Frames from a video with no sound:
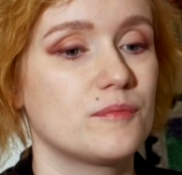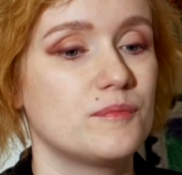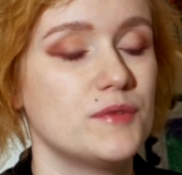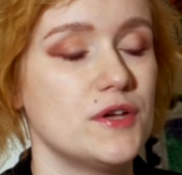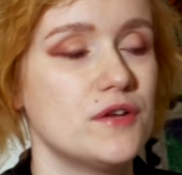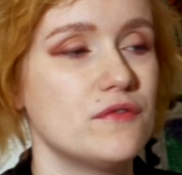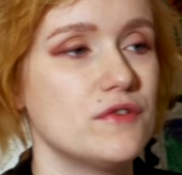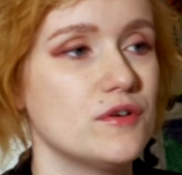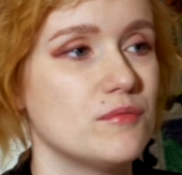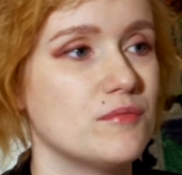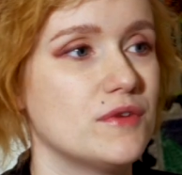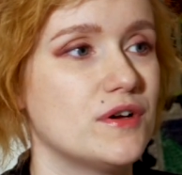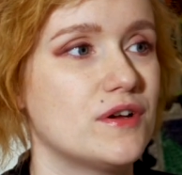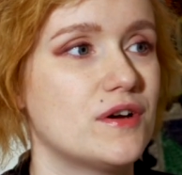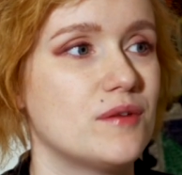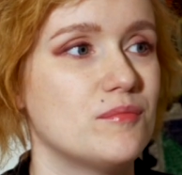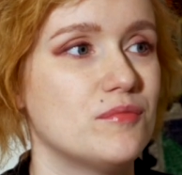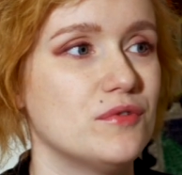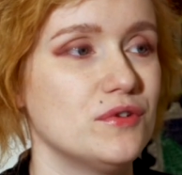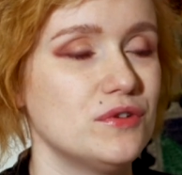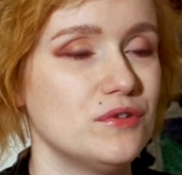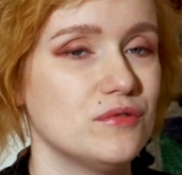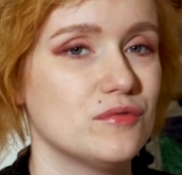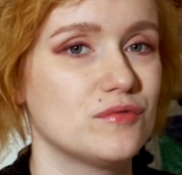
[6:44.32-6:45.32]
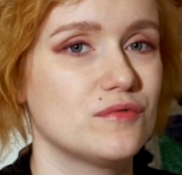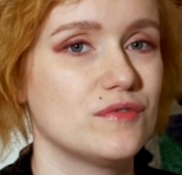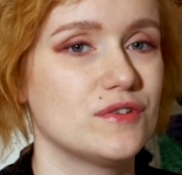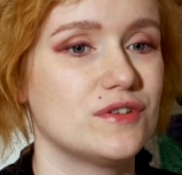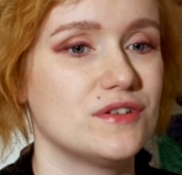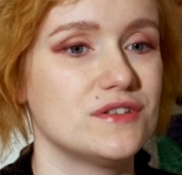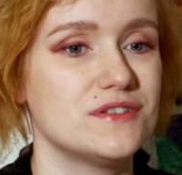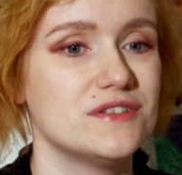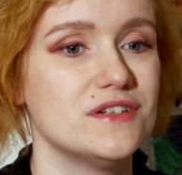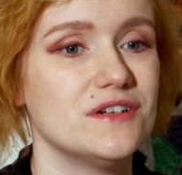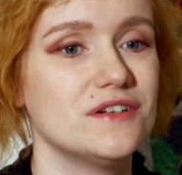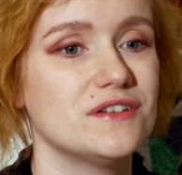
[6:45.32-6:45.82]
первая моя работа вот в
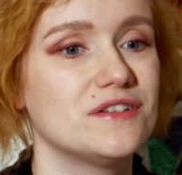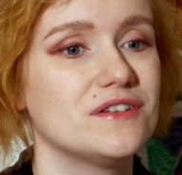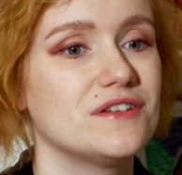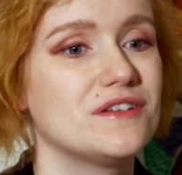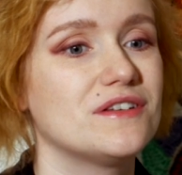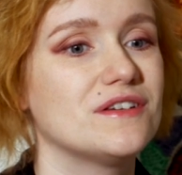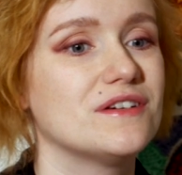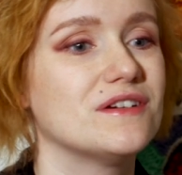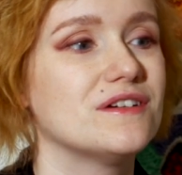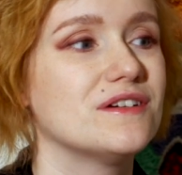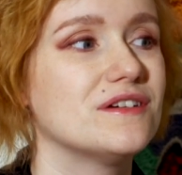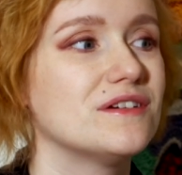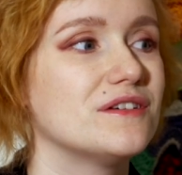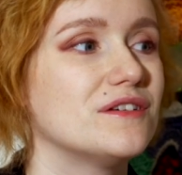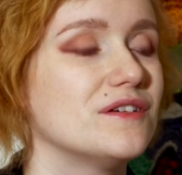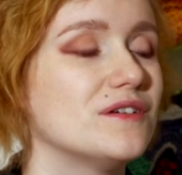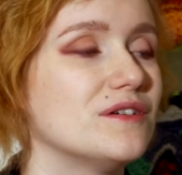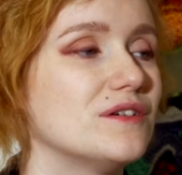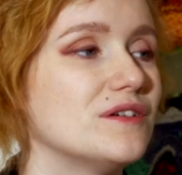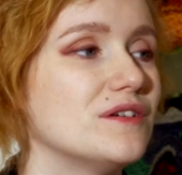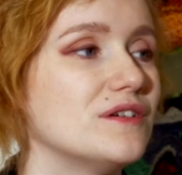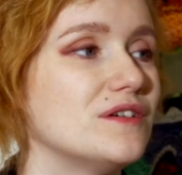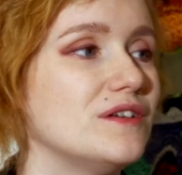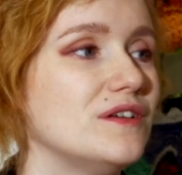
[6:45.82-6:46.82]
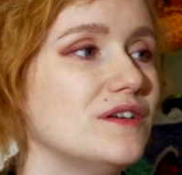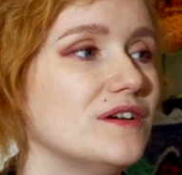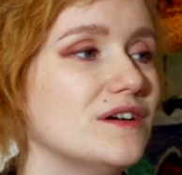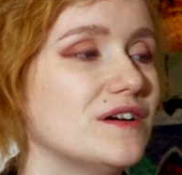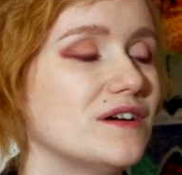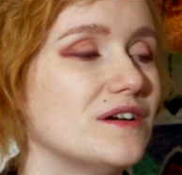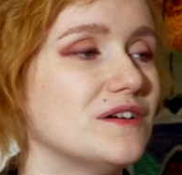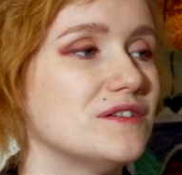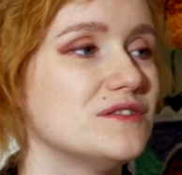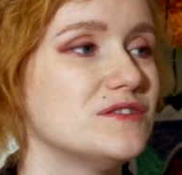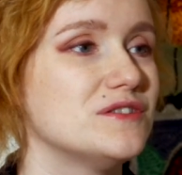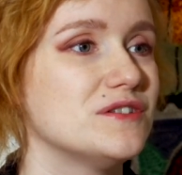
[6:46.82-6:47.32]
этой технике
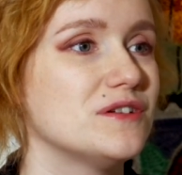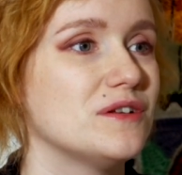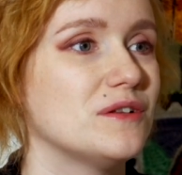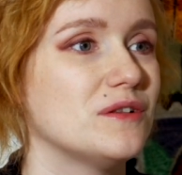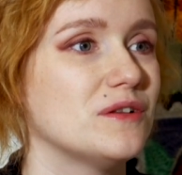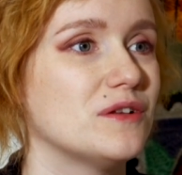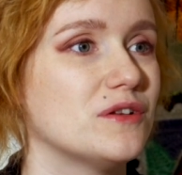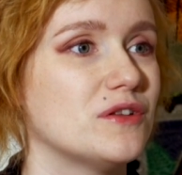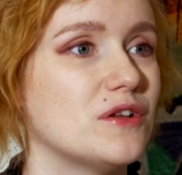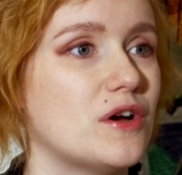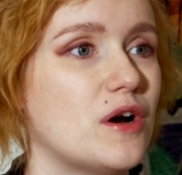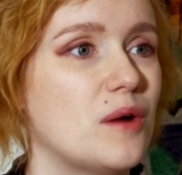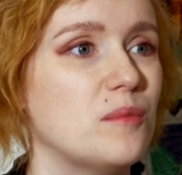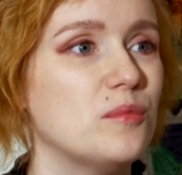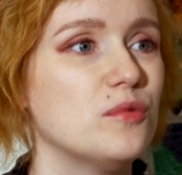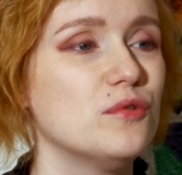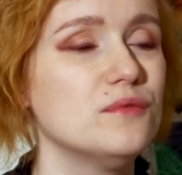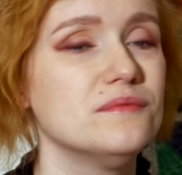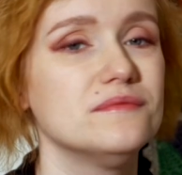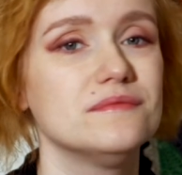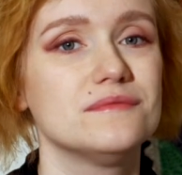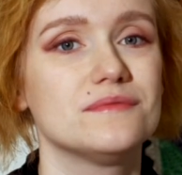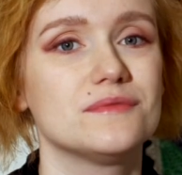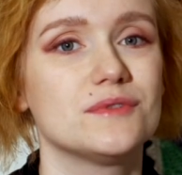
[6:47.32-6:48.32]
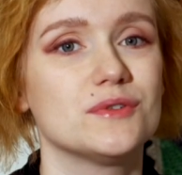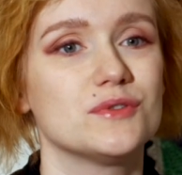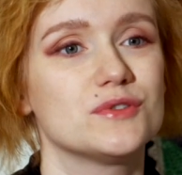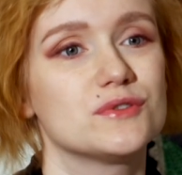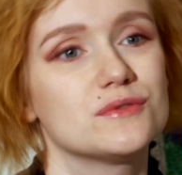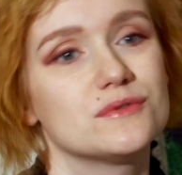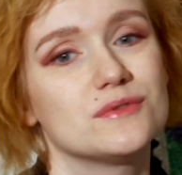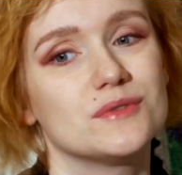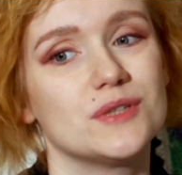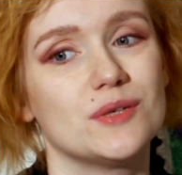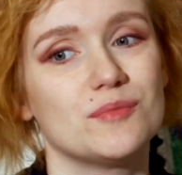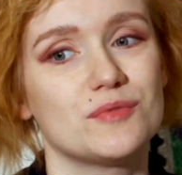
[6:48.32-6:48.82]
я делала на обум, то есть
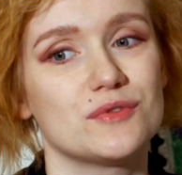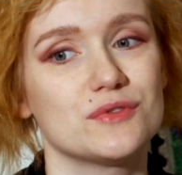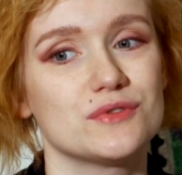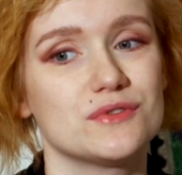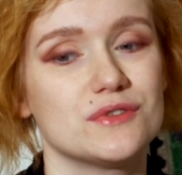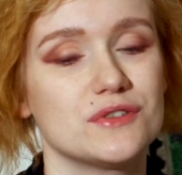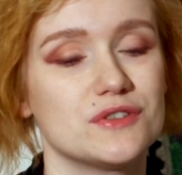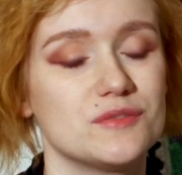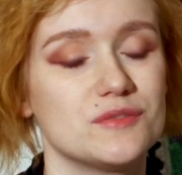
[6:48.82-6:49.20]
я просто